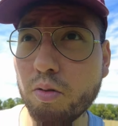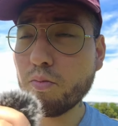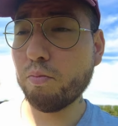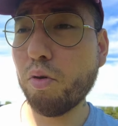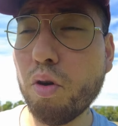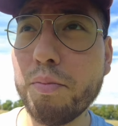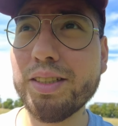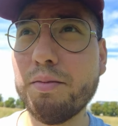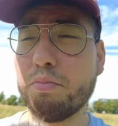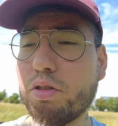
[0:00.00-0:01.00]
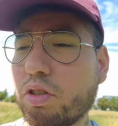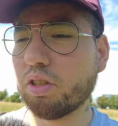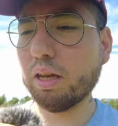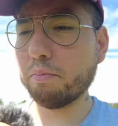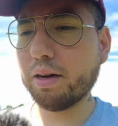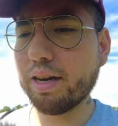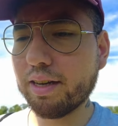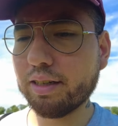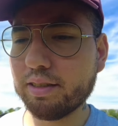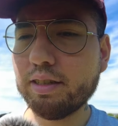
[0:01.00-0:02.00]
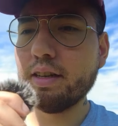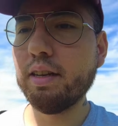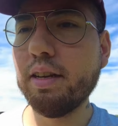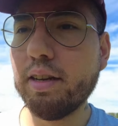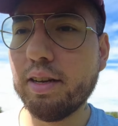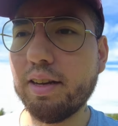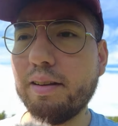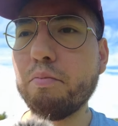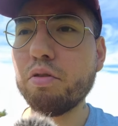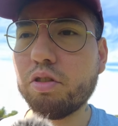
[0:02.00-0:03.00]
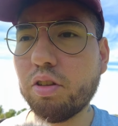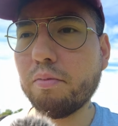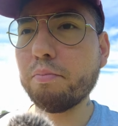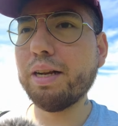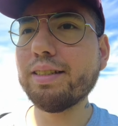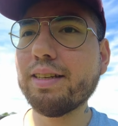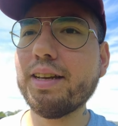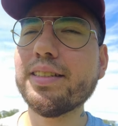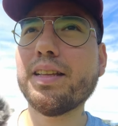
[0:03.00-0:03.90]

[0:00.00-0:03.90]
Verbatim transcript: un poco más impuestos que pagar, el impuesto de empresas,